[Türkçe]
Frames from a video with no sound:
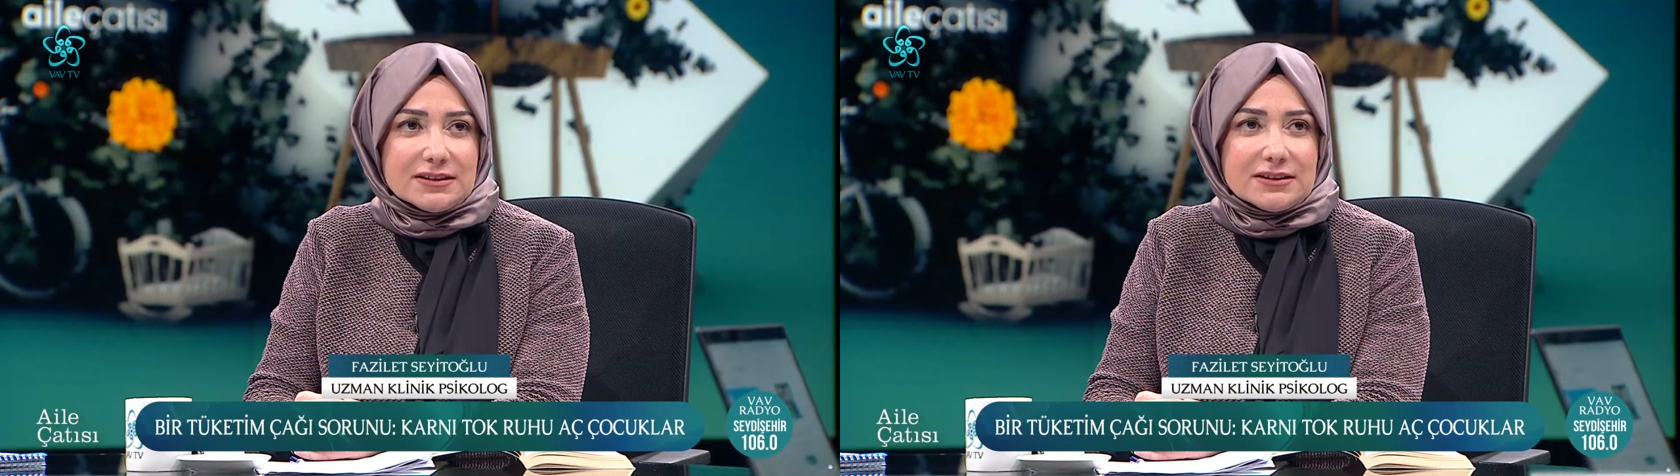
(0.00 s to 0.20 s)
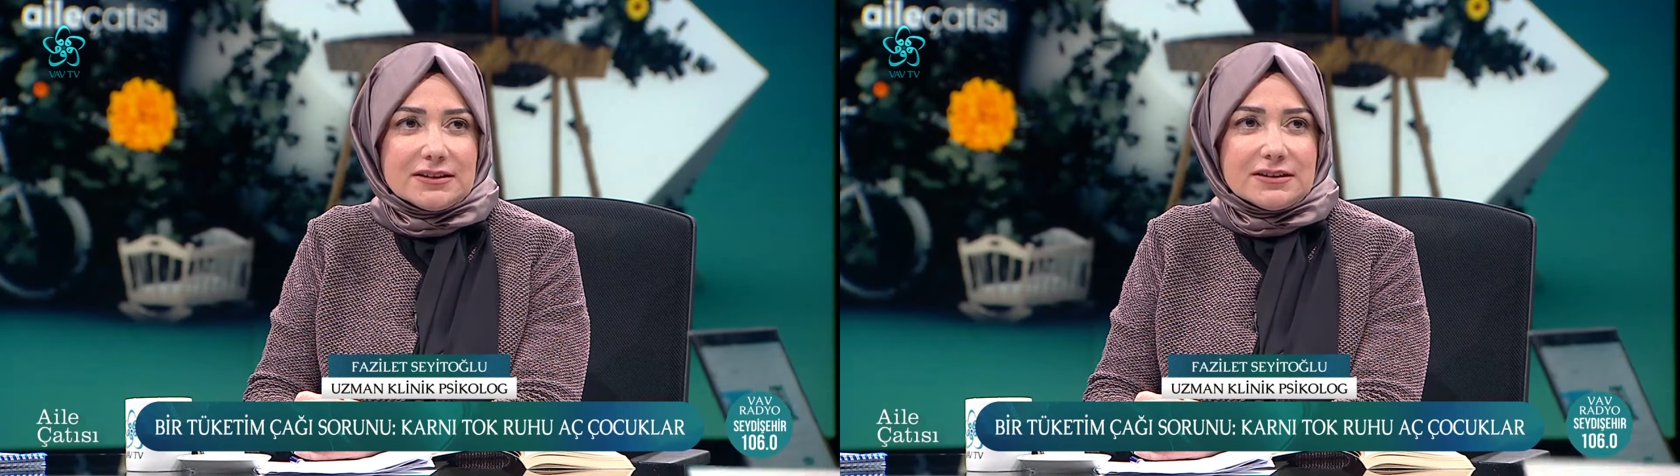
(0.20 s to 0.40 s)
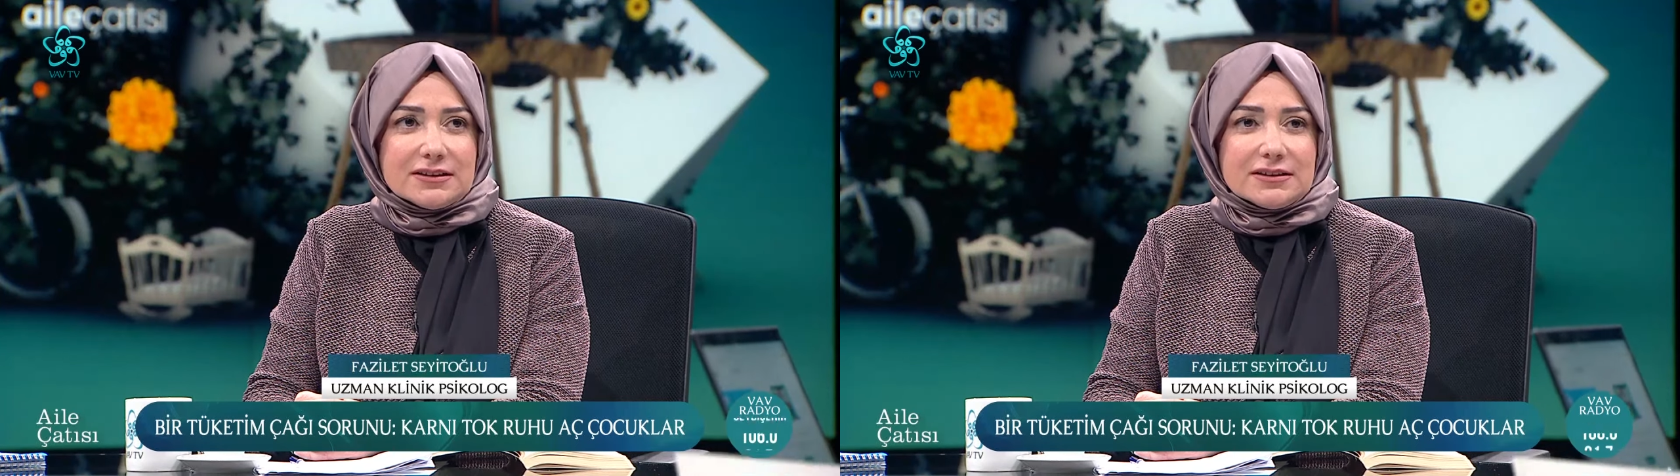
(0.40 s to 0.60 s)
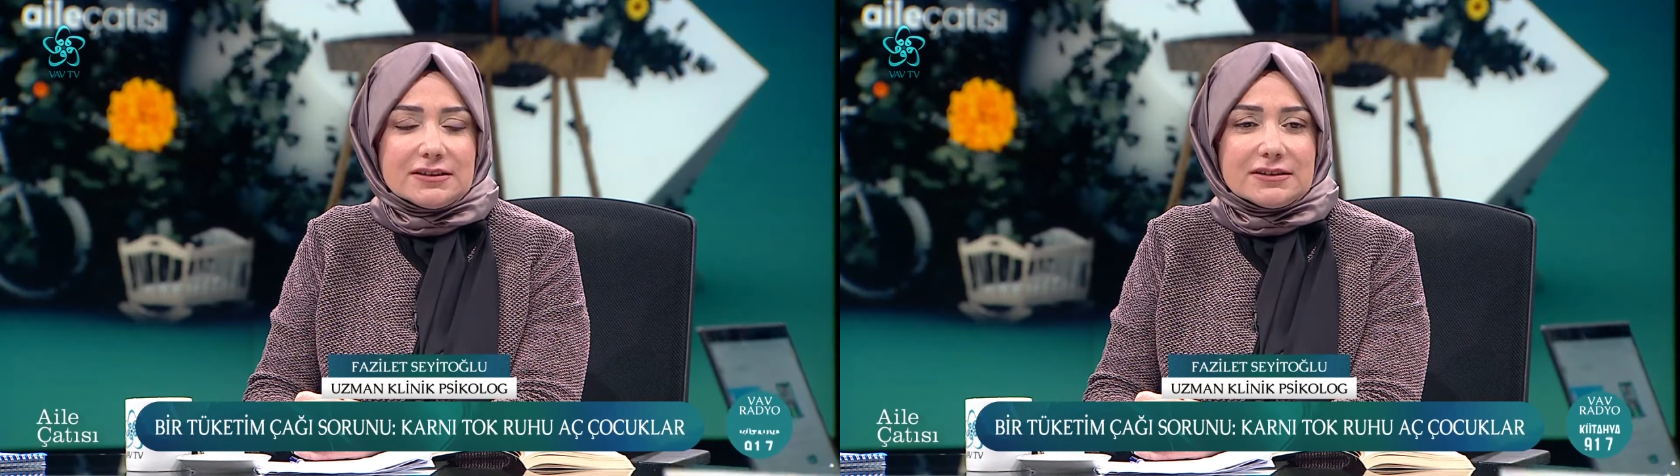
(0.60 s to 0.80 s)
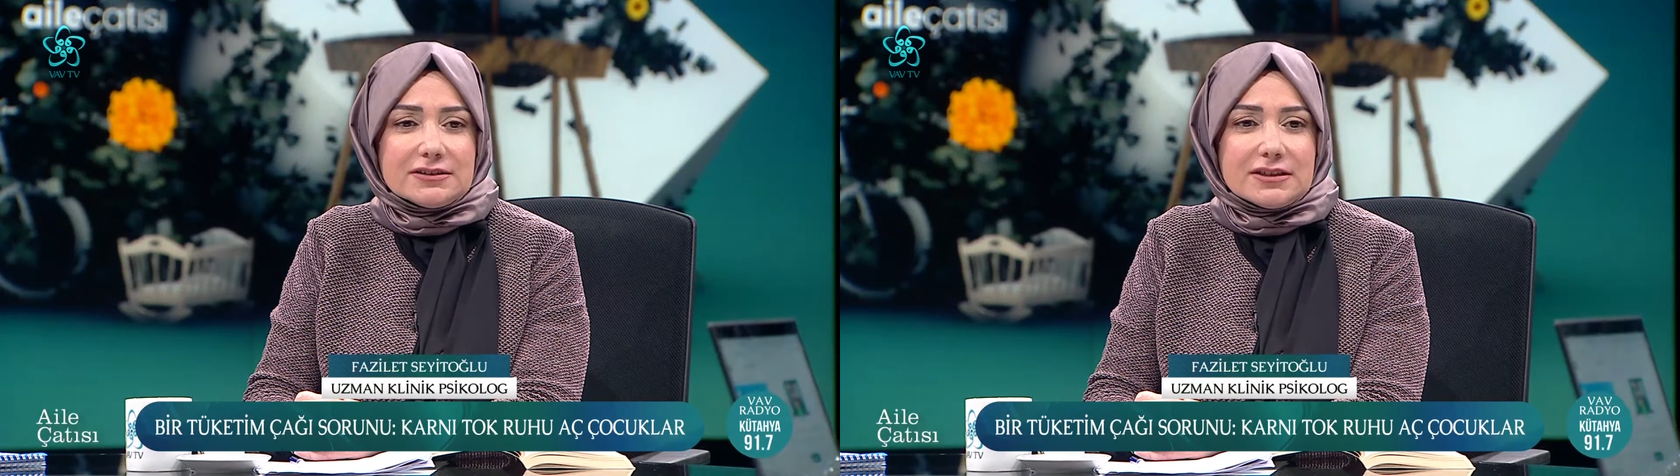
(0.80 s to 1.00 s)
Evet.
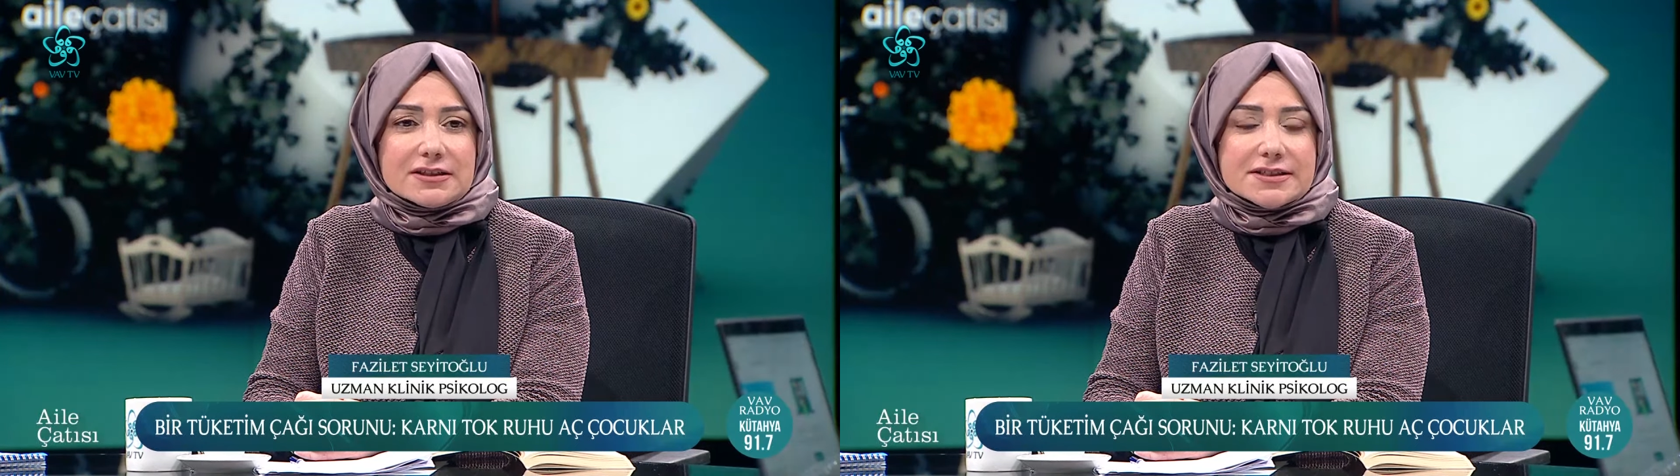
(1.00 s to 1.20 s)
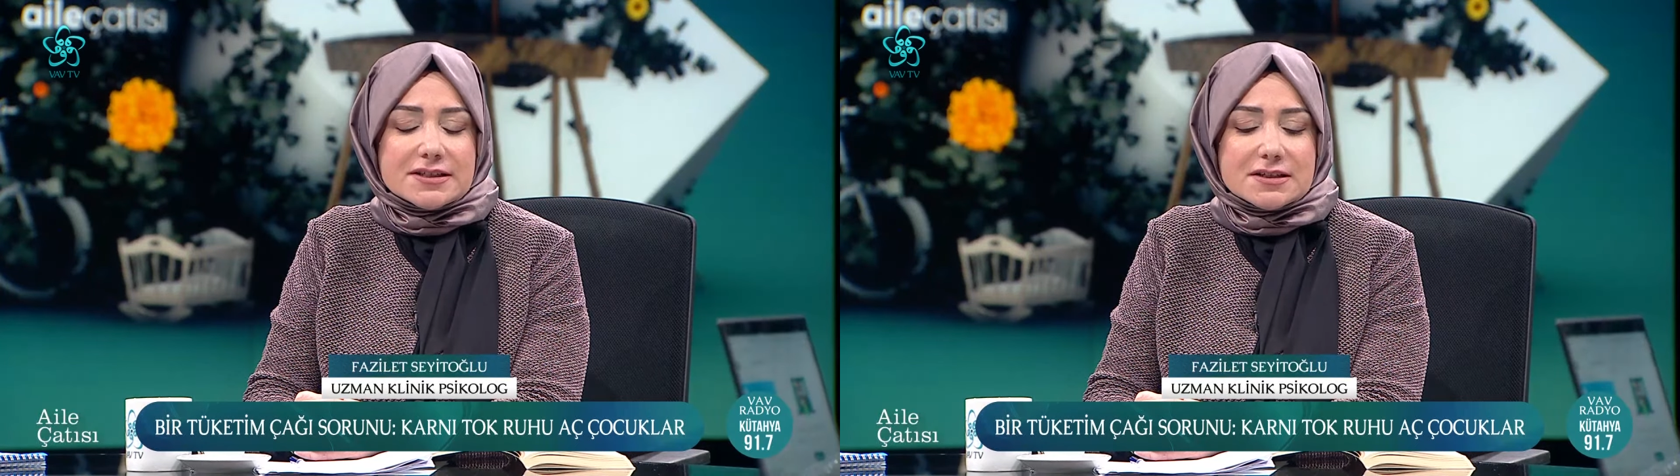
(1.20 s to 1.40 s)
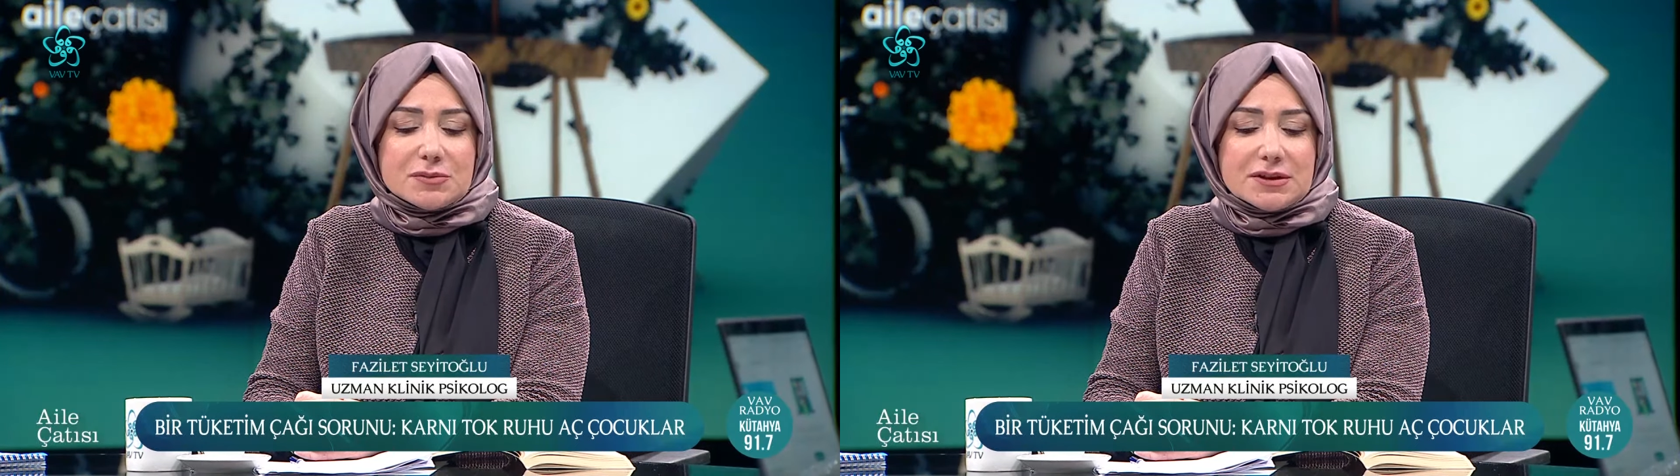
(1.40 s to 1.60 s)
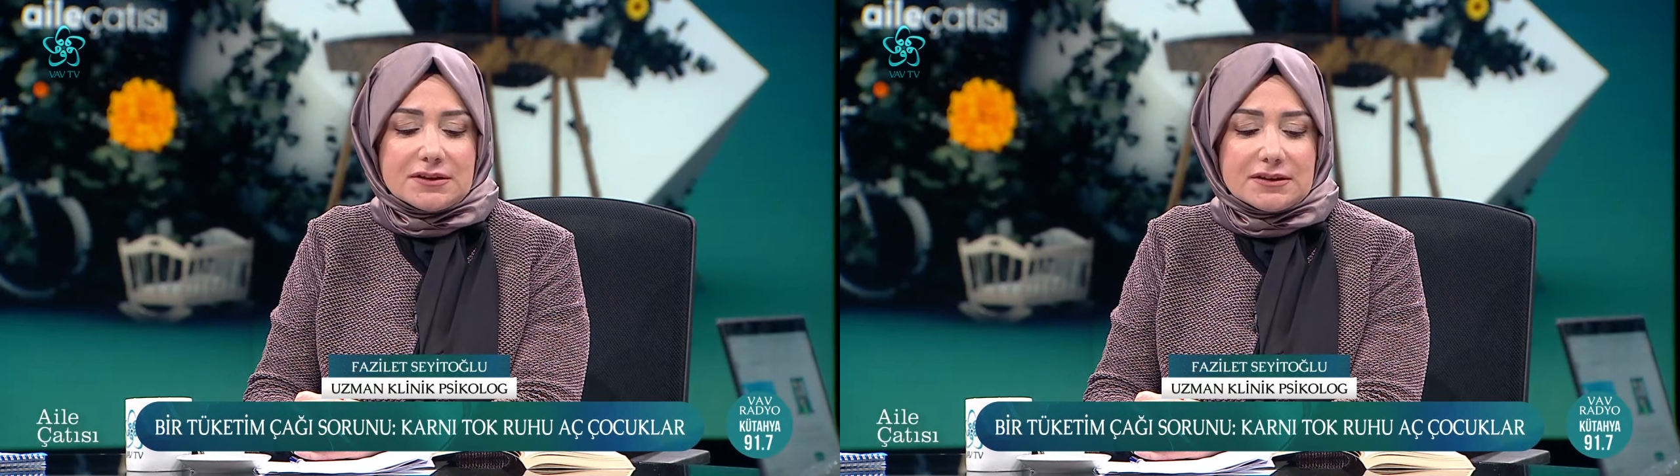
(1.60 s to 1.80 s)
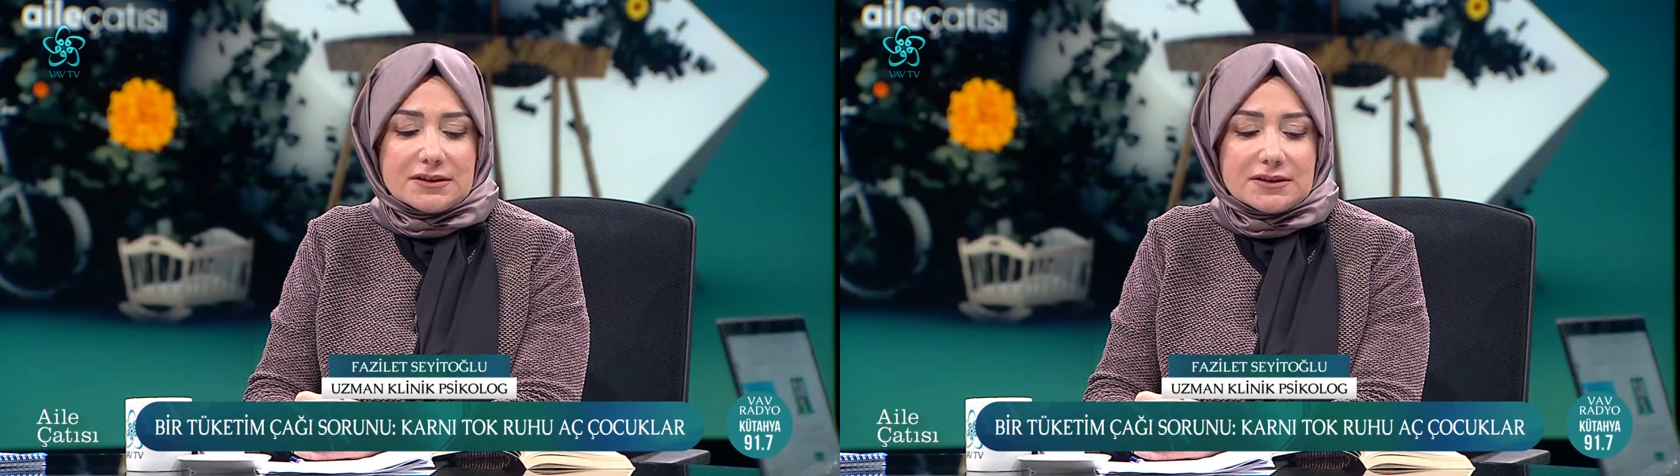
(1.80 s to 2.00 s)
E,
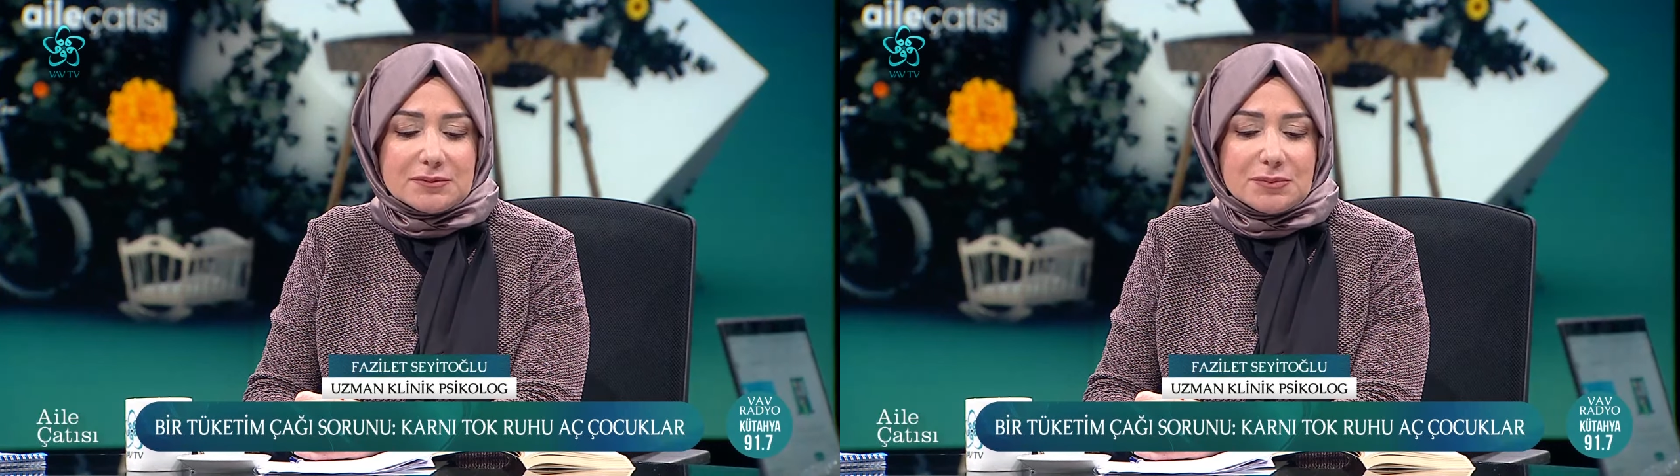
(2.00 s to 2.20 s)
narsizmin, e,